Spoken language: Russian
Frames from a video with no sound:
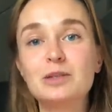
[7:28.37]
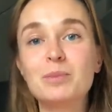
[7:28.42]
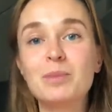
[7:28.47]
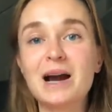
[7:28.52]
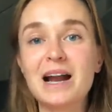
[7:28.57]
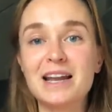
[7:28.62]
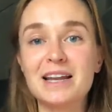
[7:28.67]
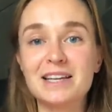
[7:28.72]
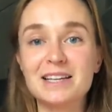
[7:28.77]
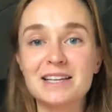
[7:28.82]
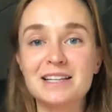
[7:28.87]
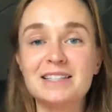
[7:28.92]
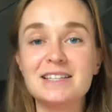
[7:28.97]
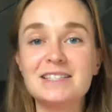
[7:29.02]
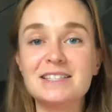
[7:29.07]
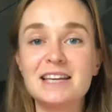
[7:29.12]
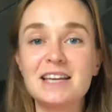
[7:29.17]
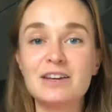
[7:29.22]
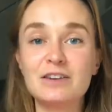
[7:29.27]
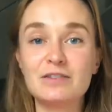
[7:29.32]
маленьких
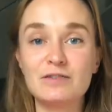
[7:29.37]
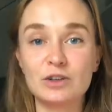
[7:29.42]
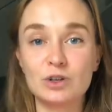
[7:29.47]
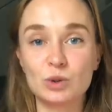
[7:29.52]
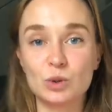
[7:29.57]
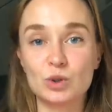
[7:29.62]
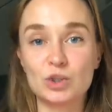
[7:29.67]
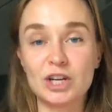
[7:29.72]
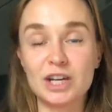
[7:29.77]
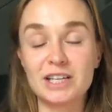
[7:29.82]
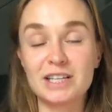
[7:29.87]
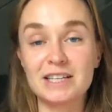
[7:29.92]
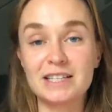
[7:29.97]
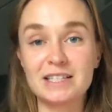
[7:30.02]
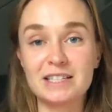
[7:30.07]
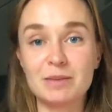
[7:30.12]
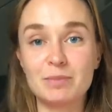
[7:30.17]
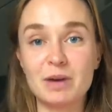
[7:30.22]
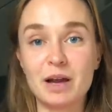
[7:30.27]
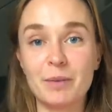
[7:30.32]
детей в окружении
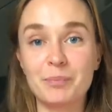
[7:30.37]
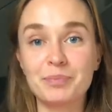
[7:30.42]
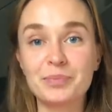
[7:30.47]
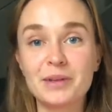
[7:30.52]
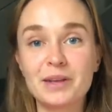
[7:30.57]
себя.